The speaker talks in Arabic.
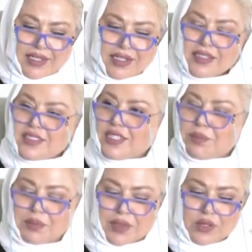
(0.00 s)
كانت
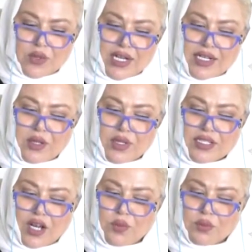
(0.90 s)
صبري وحلاوة
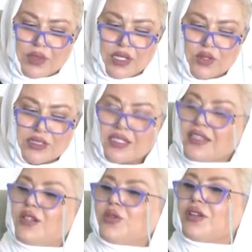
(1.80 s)
عمري
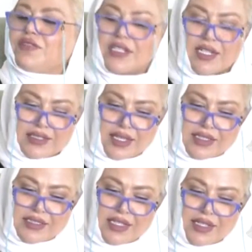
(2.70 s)
وستظل رفيقة
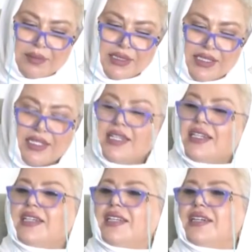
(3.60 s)
أيامي
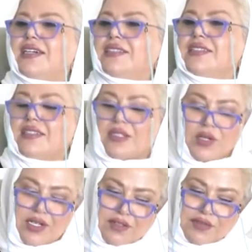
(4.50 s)
إلى أن
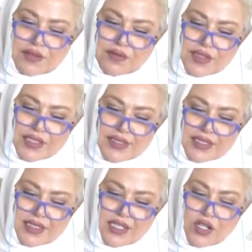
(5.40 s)
تتوقف
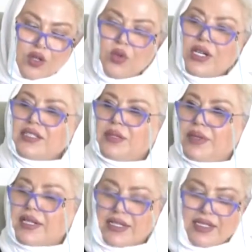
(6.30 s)
أنفاسي وأنا
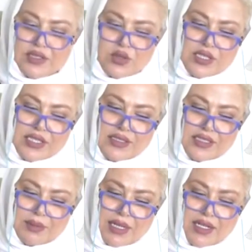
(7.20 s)
باقية
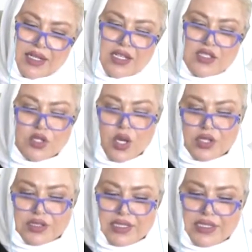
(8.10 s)
كديمة
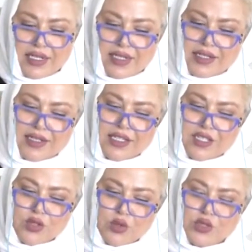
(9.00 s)
تعطي لها
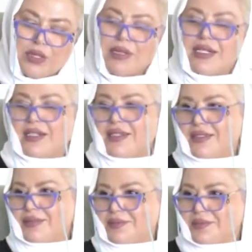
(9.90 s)
دون ملل
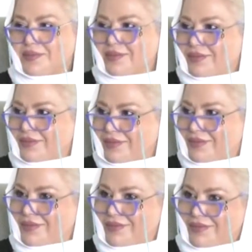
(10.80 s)

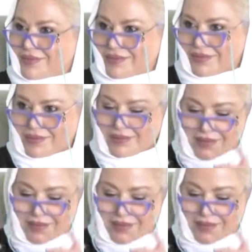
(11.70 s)
يا سلام يا